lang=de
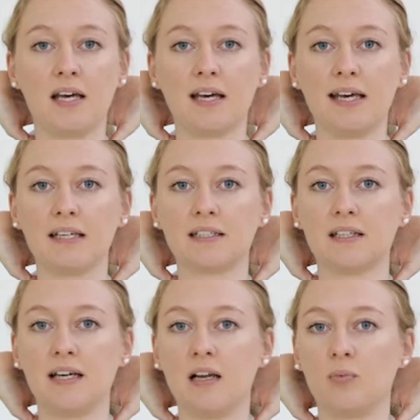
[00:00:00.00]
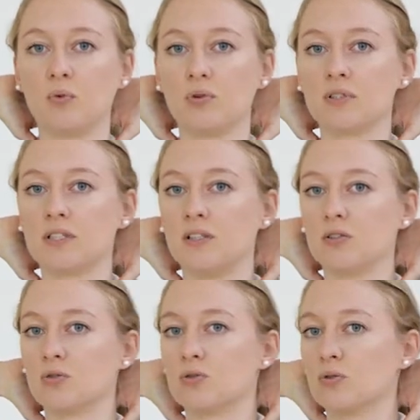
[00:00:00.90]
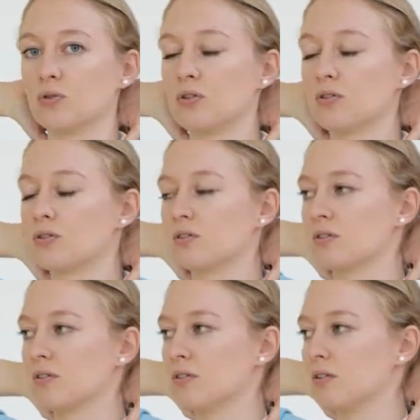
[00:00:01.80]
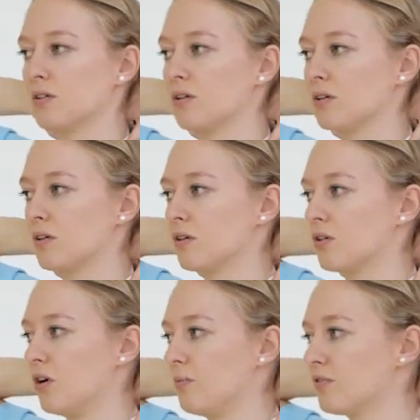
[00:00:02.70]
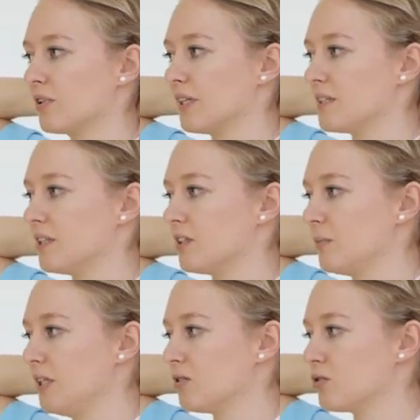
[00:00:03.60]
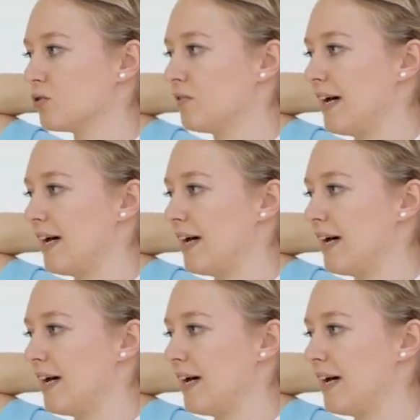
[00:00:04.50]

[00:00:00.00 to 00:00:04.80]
rechter Ellbogen zieht zurück Kopf dreht sich mit, so